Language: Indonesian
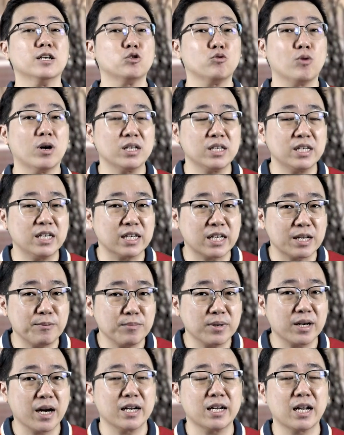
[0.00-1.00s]
Tuhan
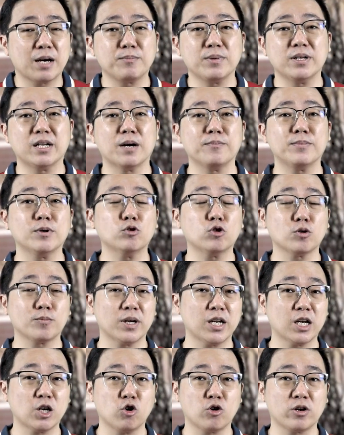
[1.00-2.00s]
kirimkan nabi-nabi untuk
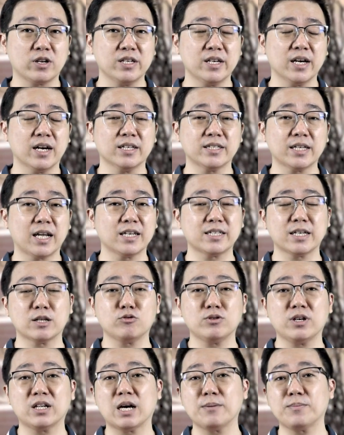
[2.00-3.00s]
menegur dia. Salah
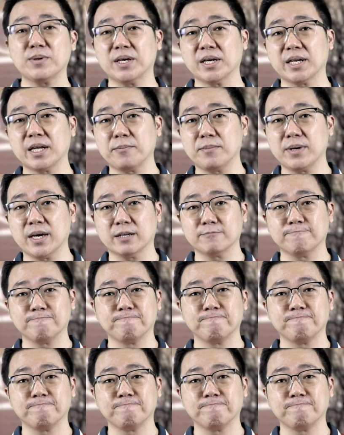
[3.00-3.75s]
satunya Nabi Yeremia.